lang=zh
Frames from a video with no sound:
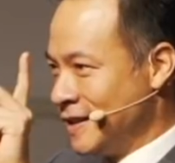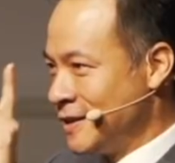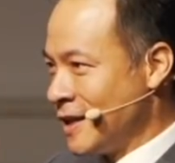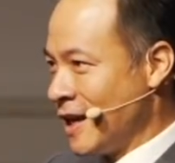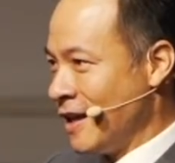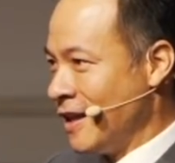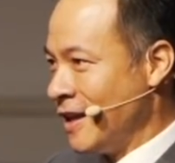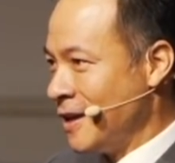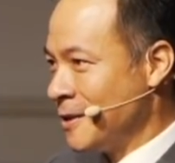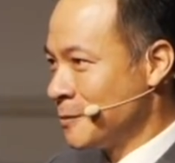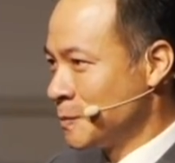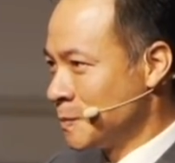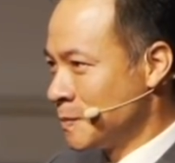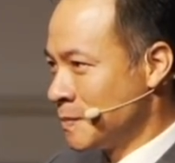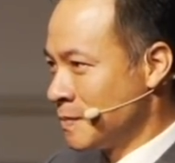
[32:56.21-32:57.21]
下来
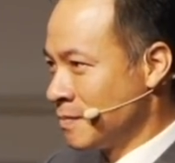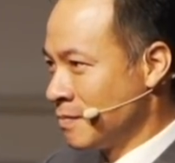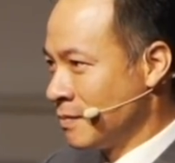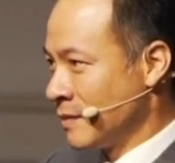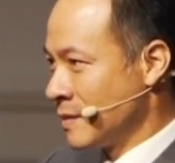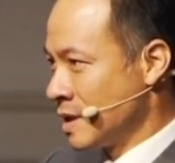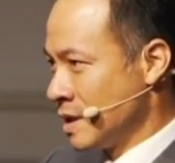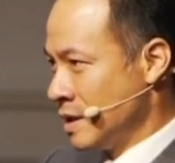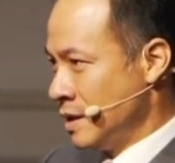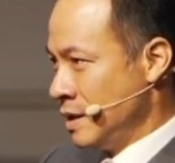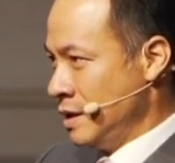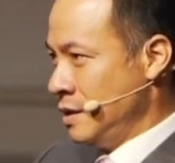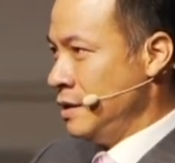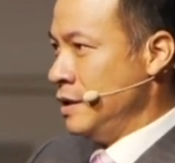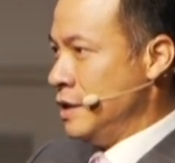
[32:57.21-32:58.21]

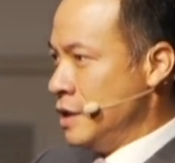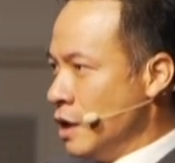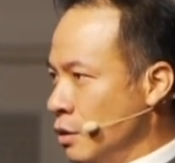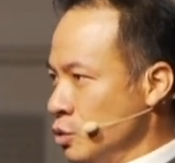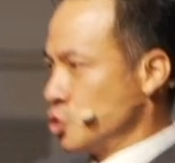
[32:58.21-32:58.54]
你要